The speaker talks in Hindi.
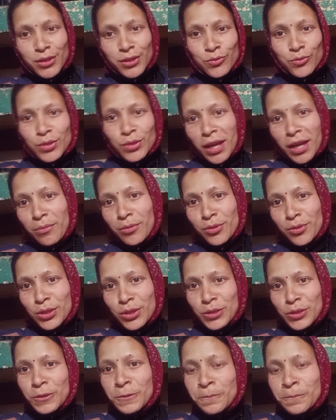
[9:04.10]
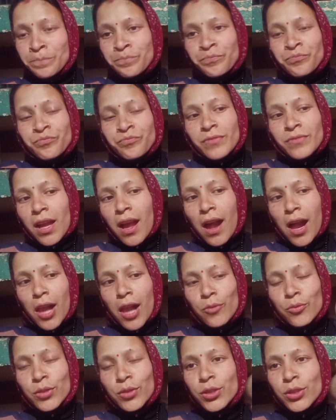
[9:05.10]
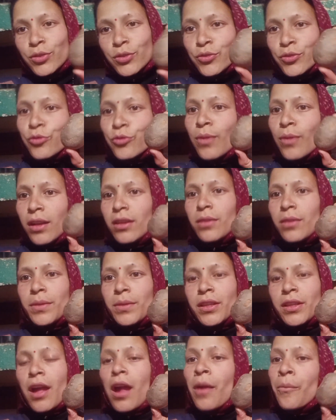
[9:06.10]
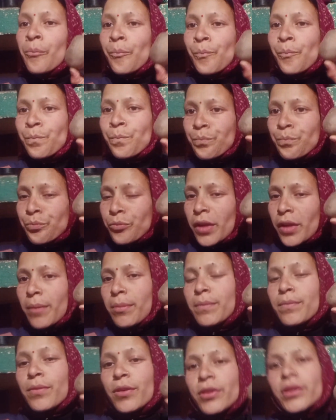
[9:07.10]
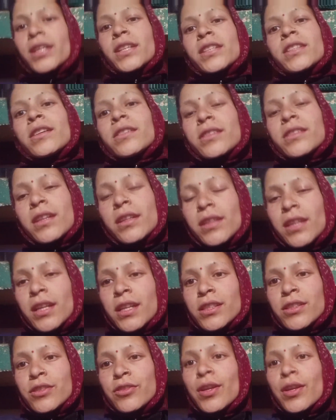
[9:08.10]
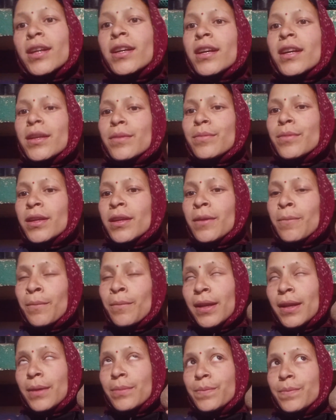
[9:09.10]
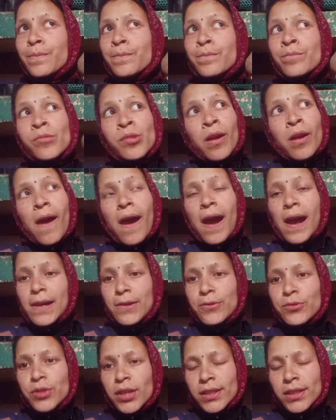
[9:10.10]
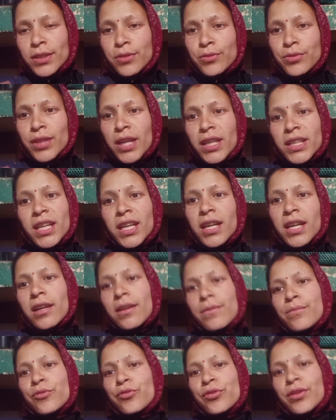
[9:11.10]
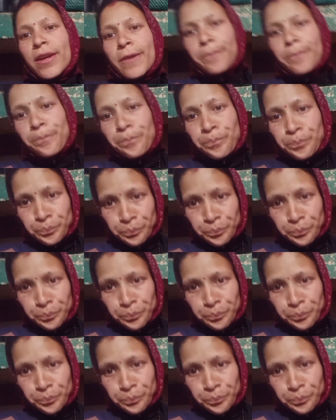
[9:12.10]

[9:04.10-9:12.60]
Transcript: इसको क्या बोलते हो आलू के तो इसको उबालना पड़ता है फिर बहुत अच्छा इसका टेस्ट जो है गर्मी मतलब आलू ठंडा होता है ये गर्म होता है